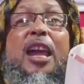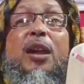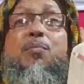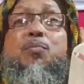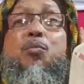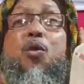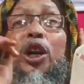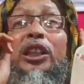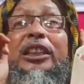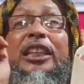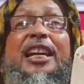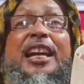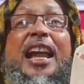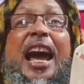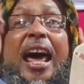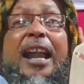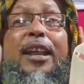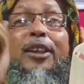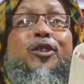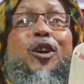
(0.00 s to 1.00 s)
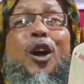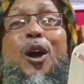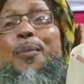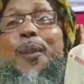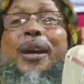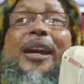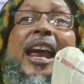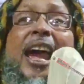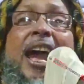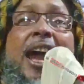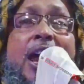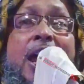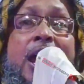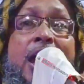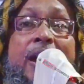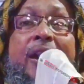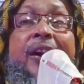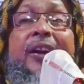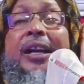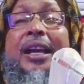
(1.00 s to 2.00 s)
এই মদিনার জমিনে
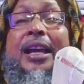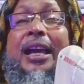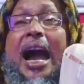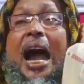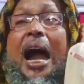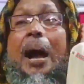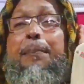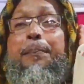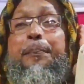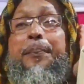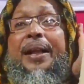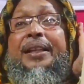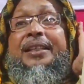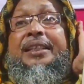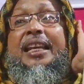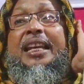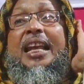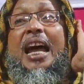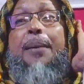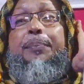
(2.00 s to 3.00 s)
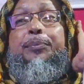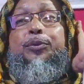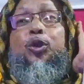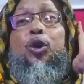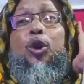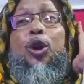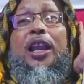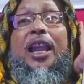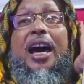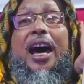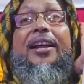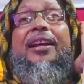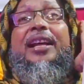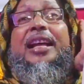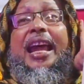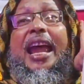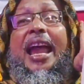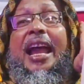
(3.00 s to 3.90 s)
আপনার ছেলে আবদুল্লার